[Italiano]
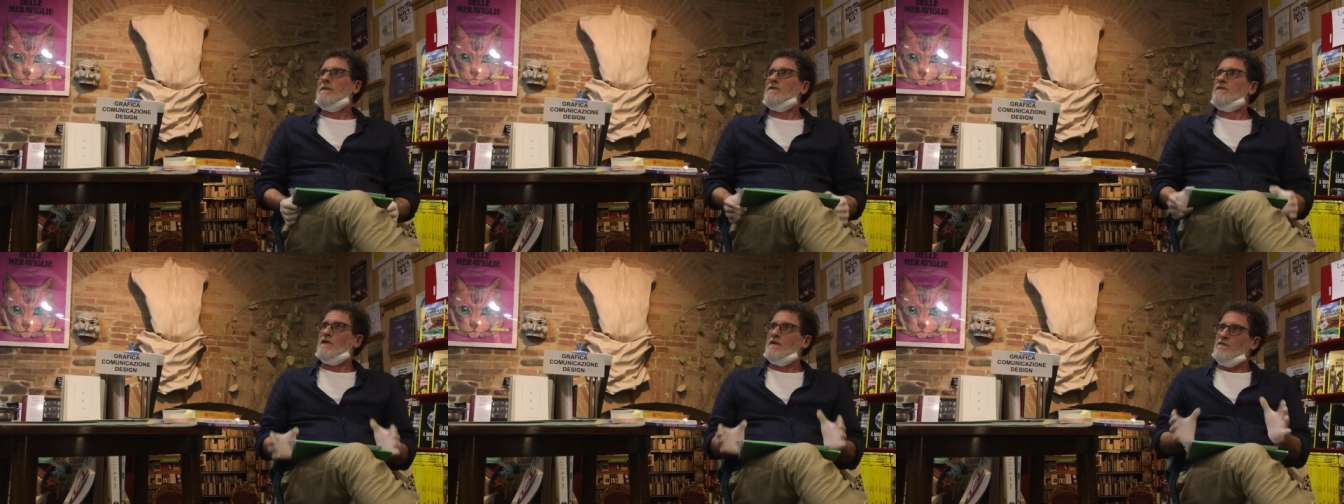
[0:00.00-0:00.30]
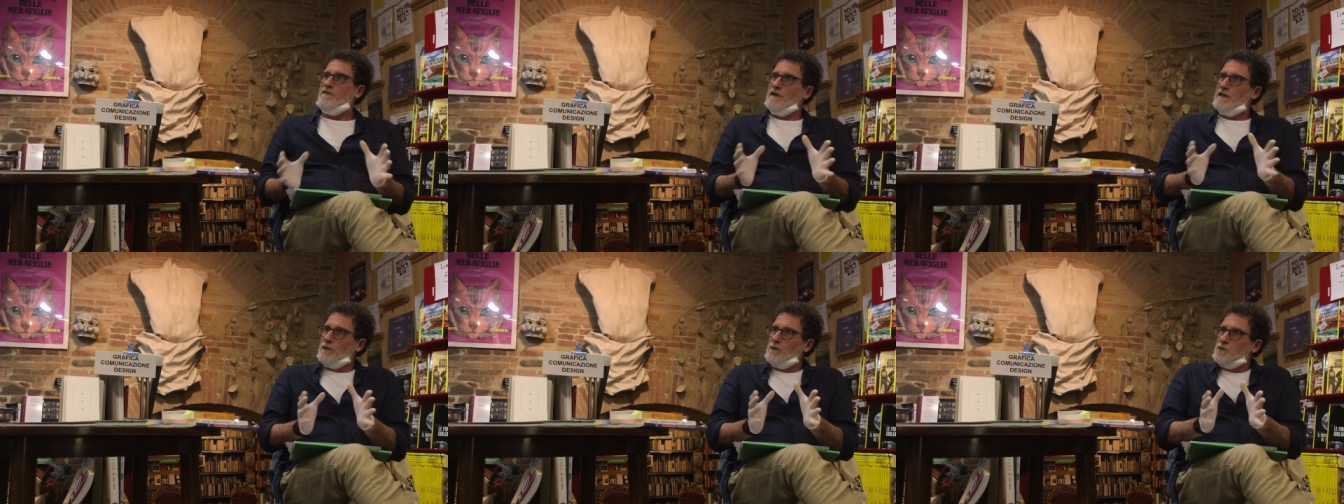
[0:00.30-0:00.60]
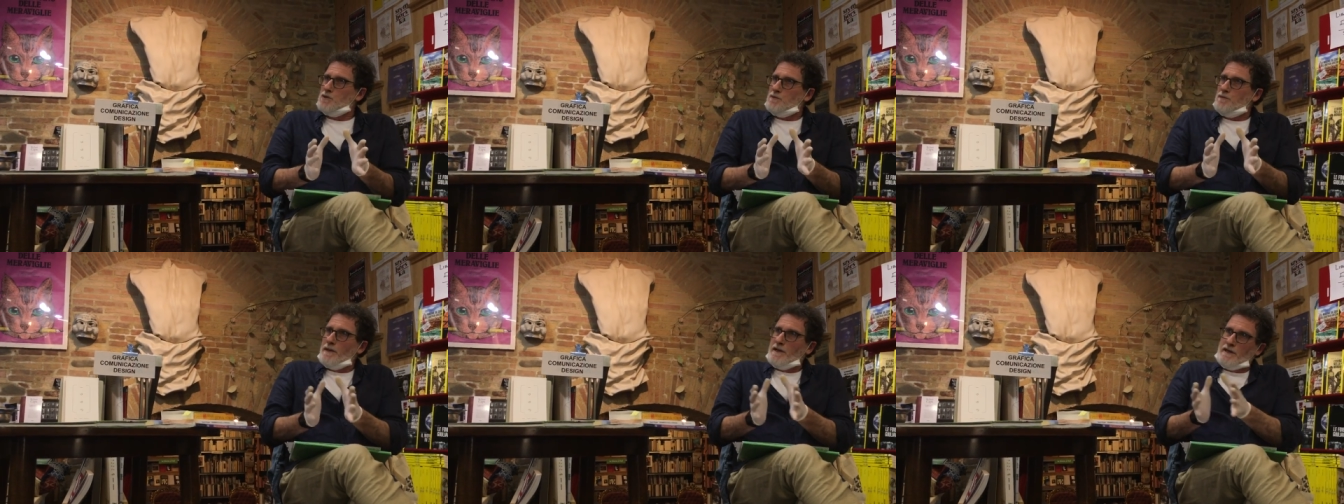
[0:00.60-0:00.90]
C'è
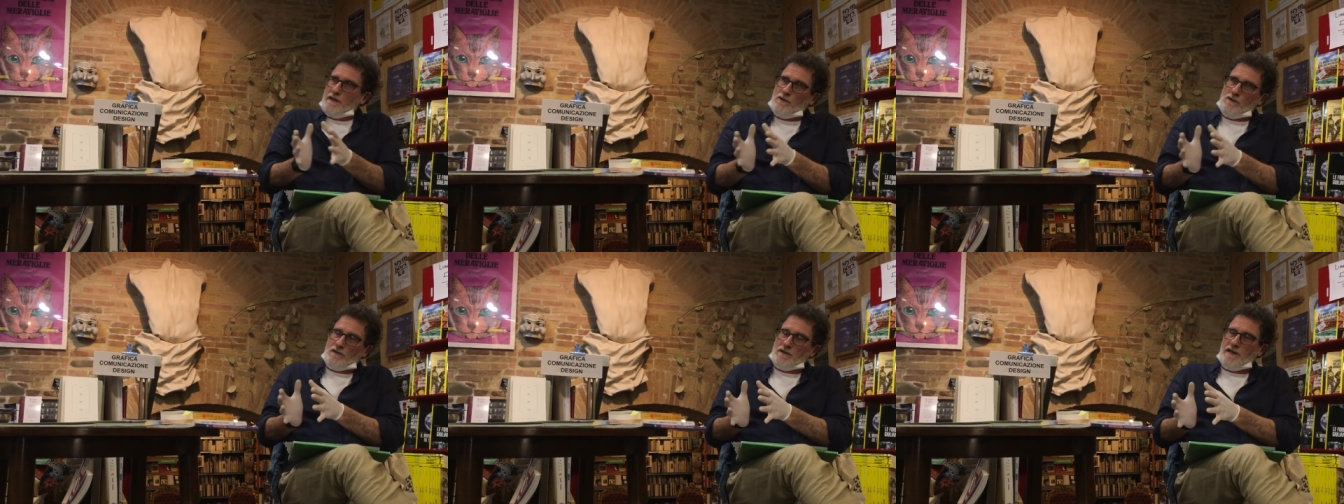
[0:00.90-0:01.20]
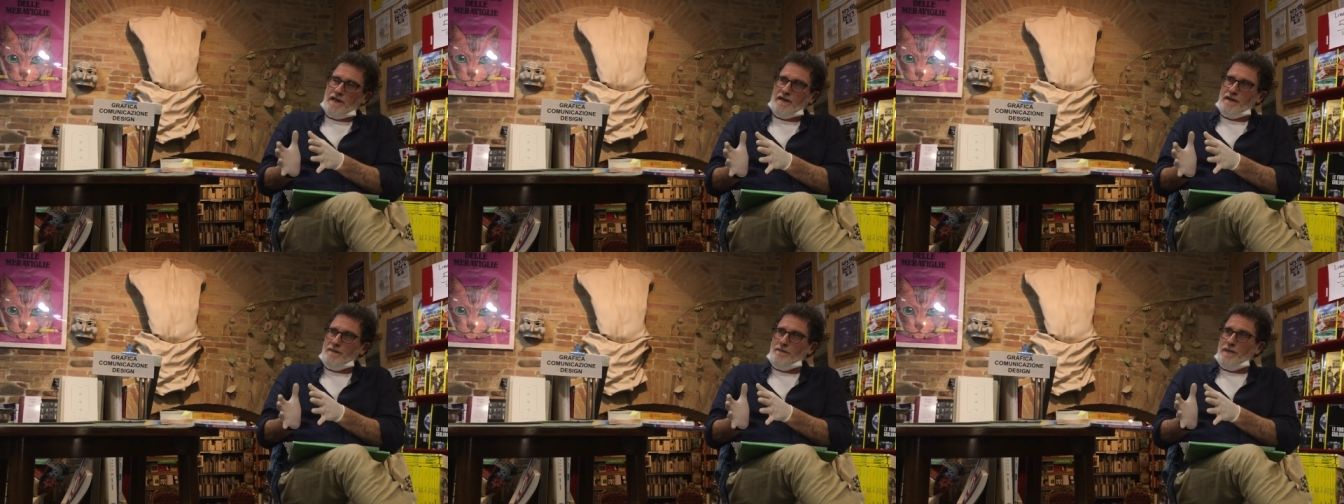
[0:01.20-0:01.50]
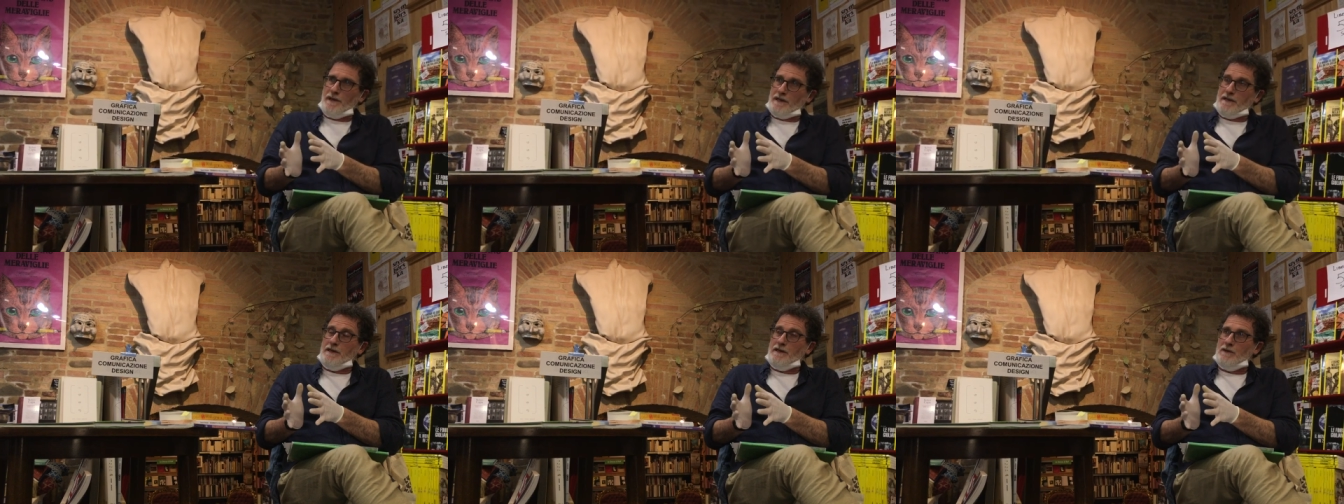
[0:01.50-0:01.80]
virus per ricordare il
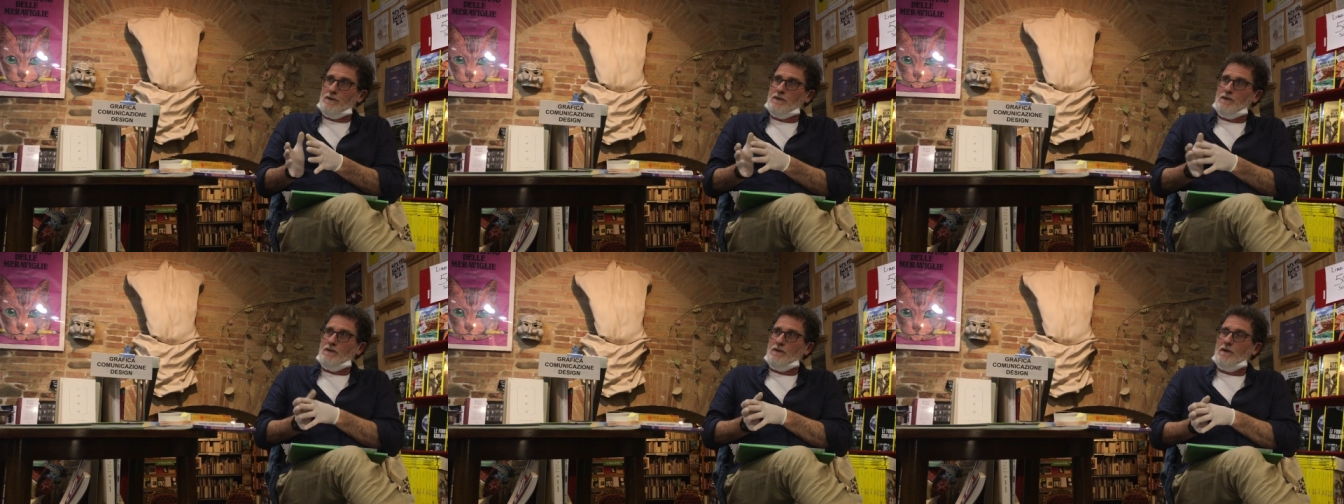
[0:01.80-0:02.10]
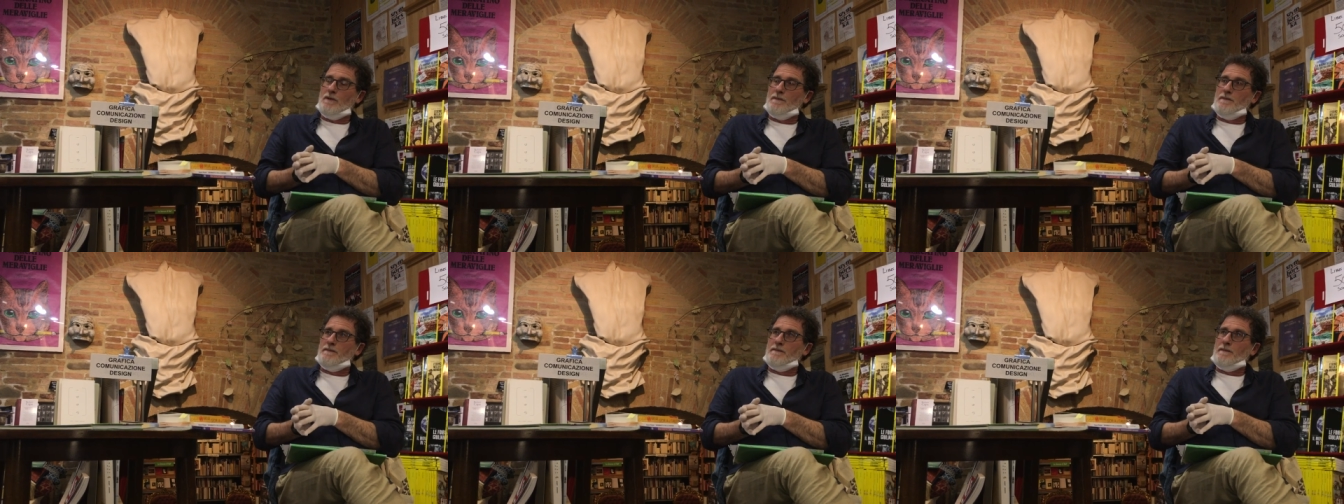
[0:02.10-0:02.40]
periodo,